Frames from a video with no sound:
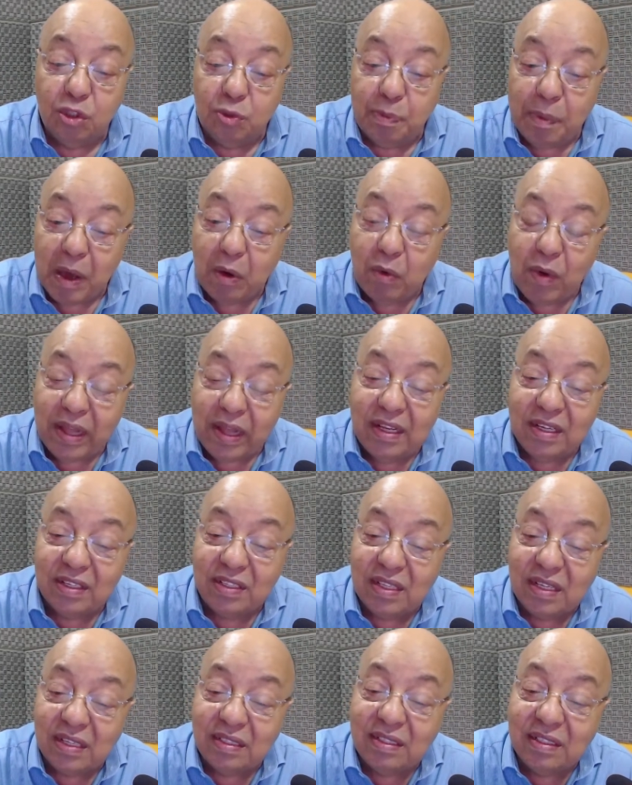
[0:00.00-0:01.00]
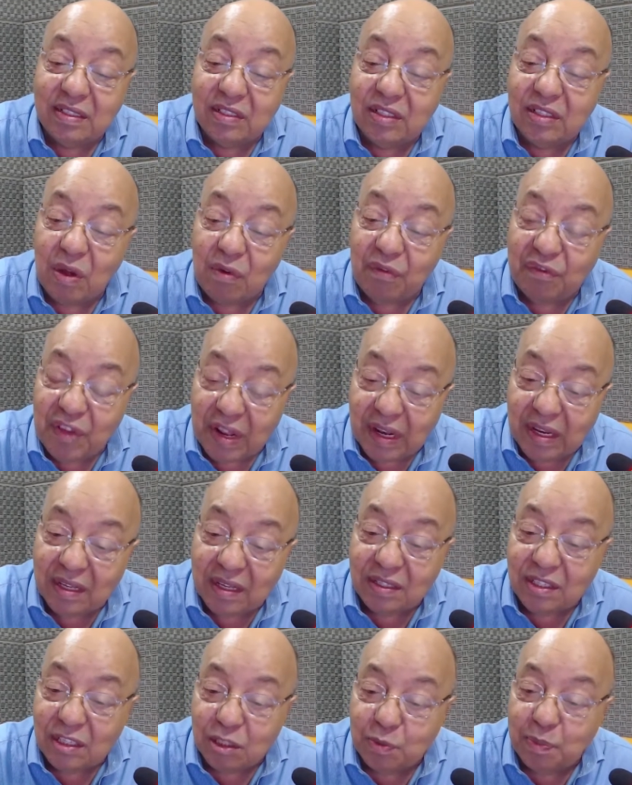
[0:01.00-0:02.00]
E os pecuaristas estão
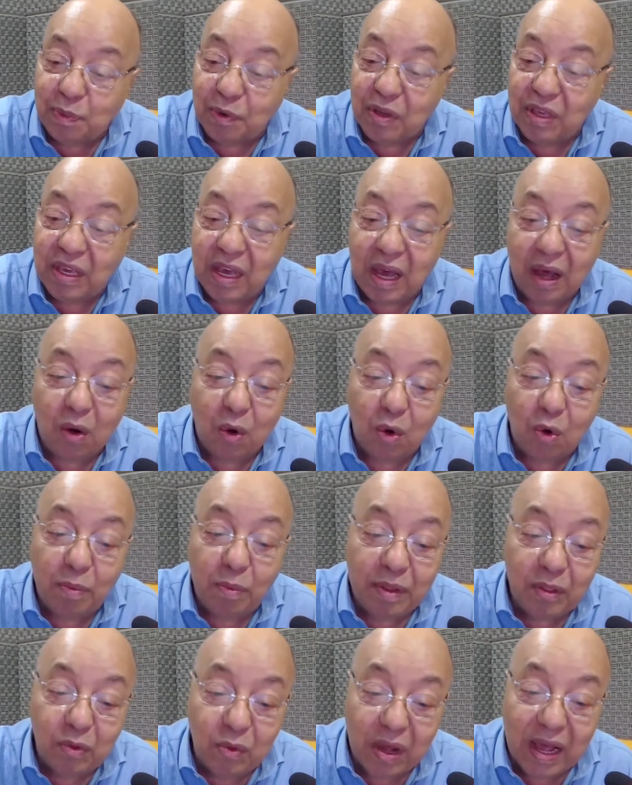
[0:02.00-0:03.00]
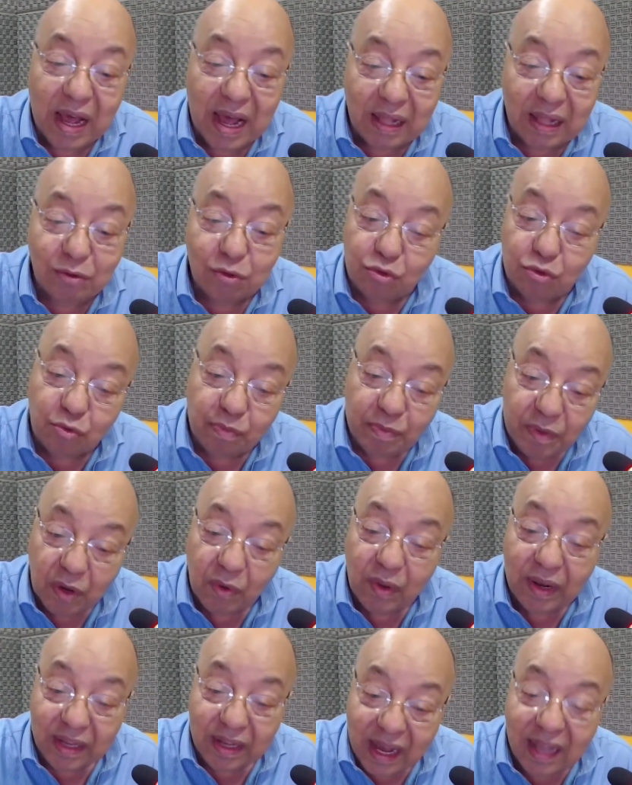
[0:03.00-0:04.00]
felizes porque a arroba do gado
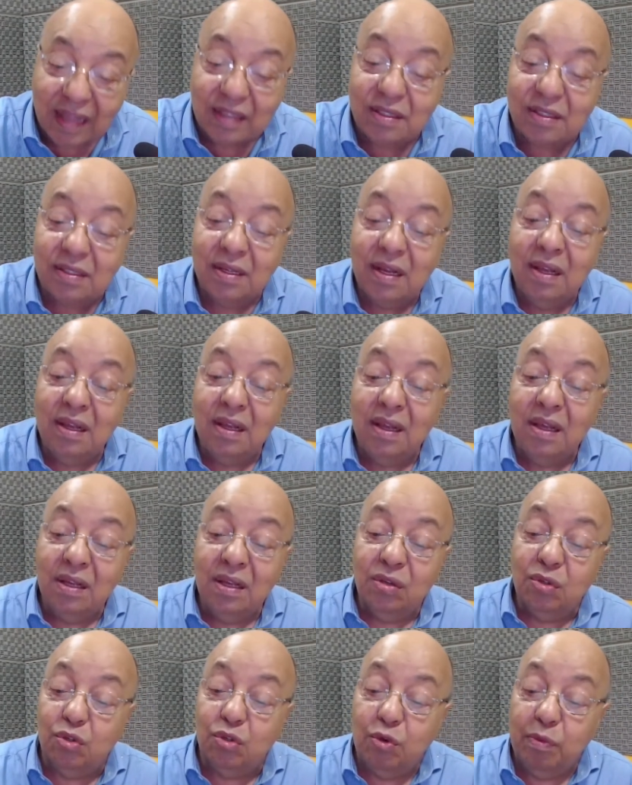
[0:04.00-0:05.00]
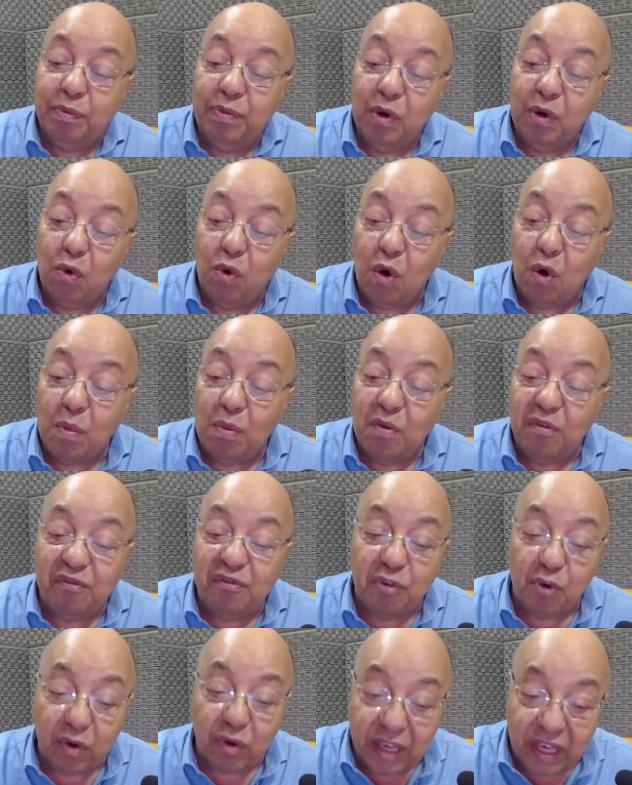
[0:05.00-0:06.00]
subiu. Aliás, subiu como
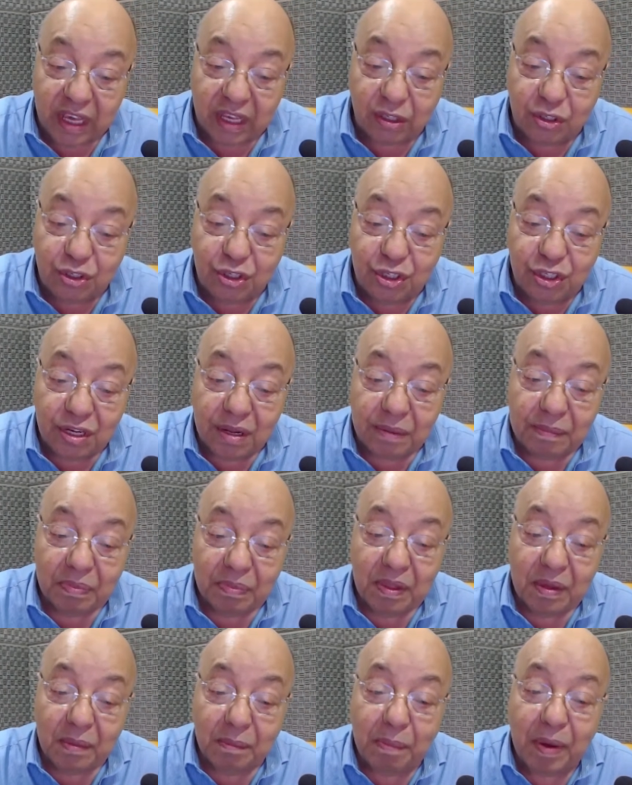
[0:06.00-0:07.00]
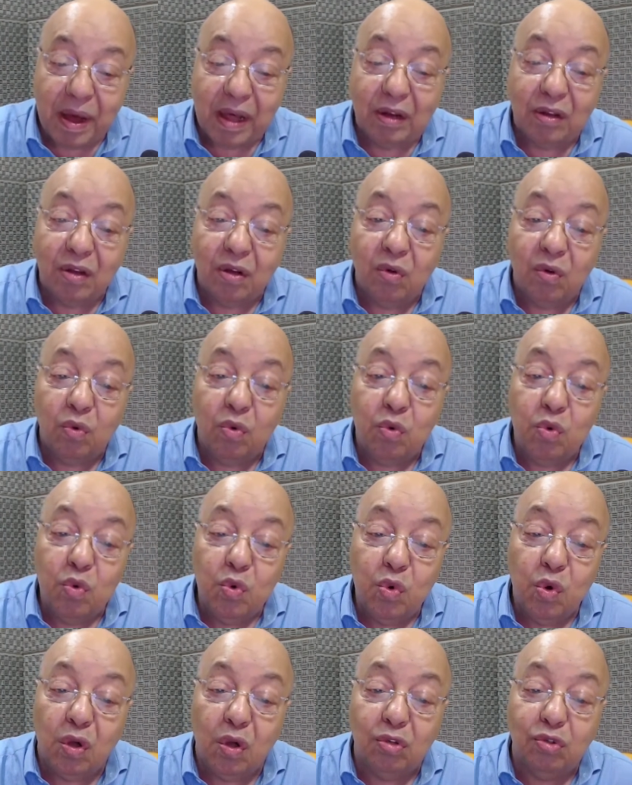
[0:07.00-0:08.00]
foguete para o
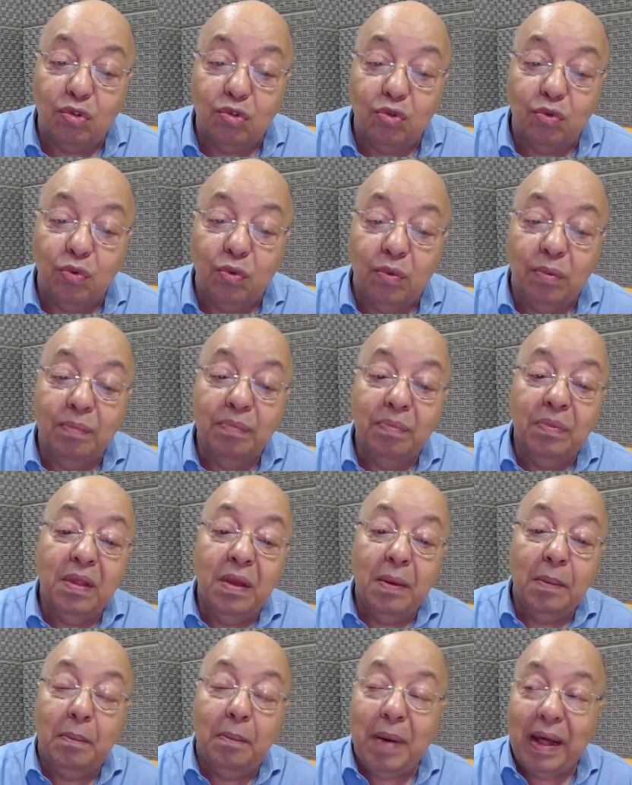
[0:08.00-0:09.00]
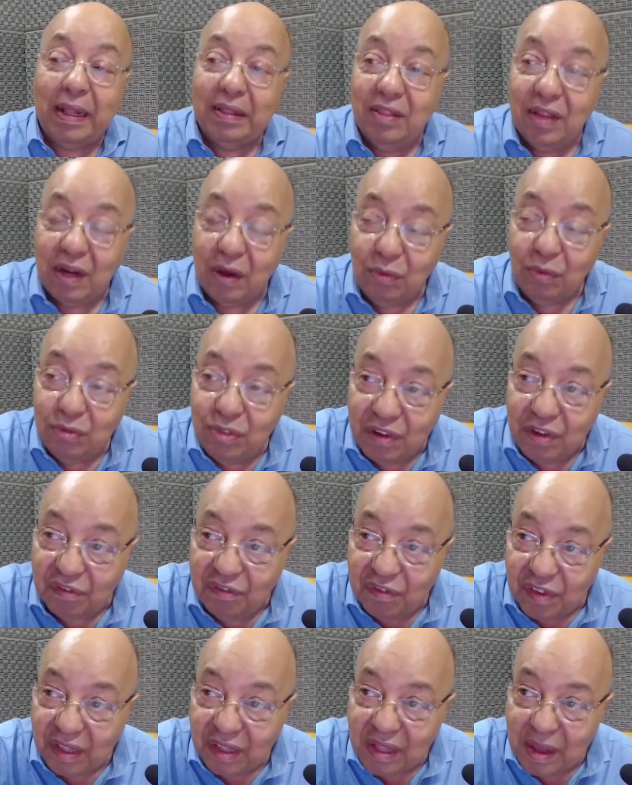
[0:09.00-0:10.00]
nosso padrão
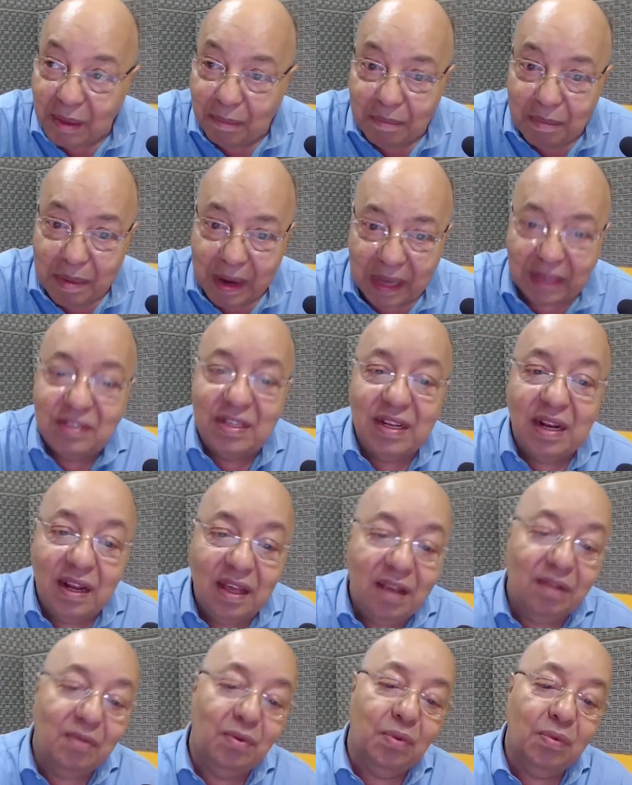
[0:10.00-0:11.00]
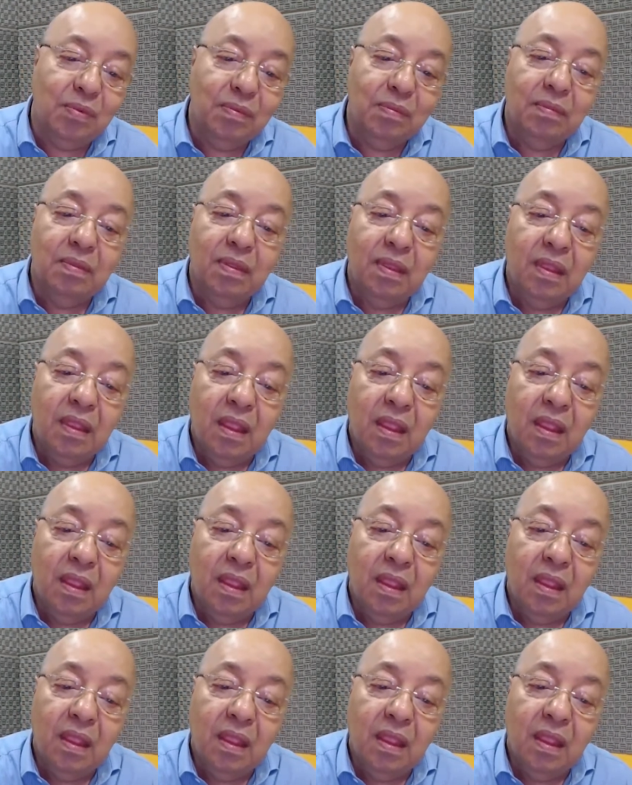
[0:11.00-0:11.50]
de vida brasileiro.